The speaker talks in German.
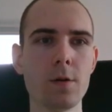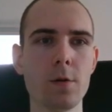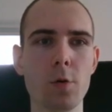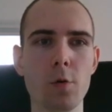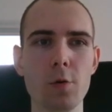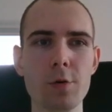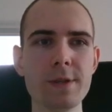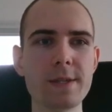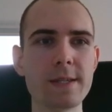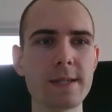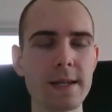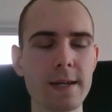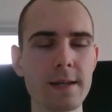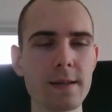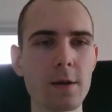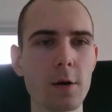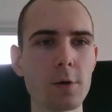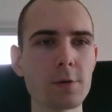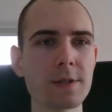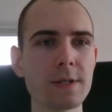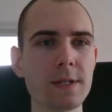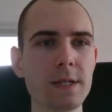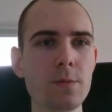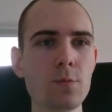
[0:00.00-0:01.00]
und
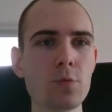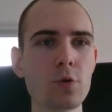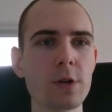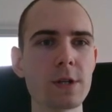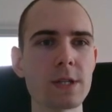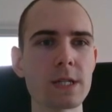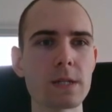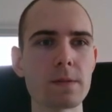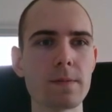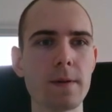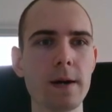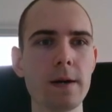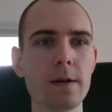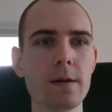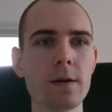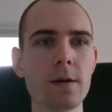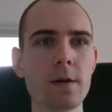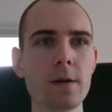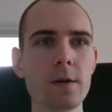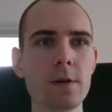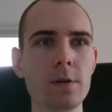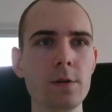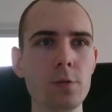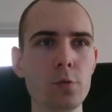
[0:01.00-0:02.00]
10.702
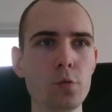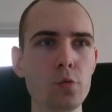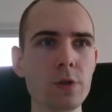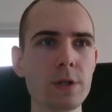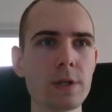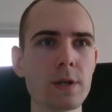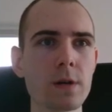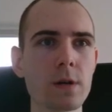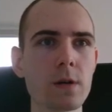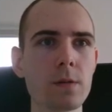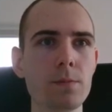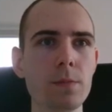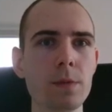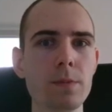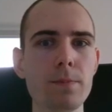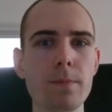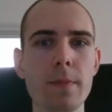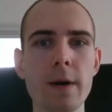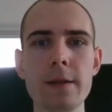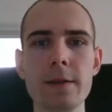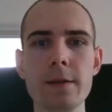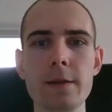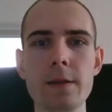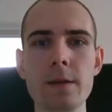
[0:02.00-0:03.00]
User mit
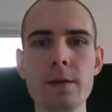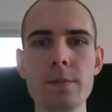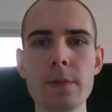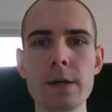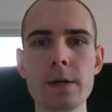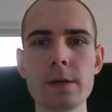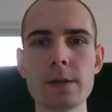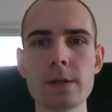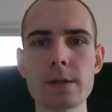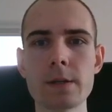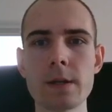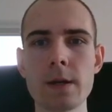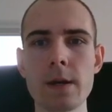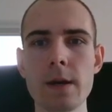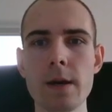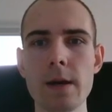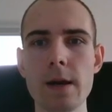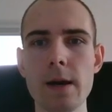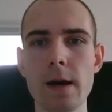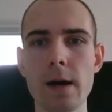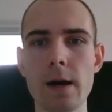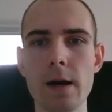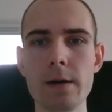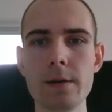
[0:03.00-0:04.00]
meinen E-Mails
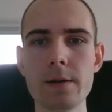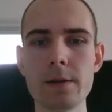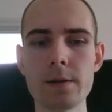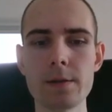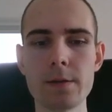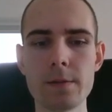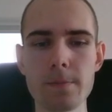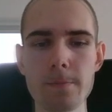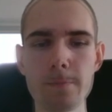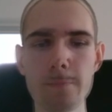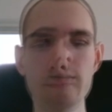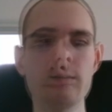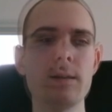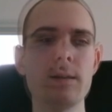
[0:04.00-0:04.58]
erreichen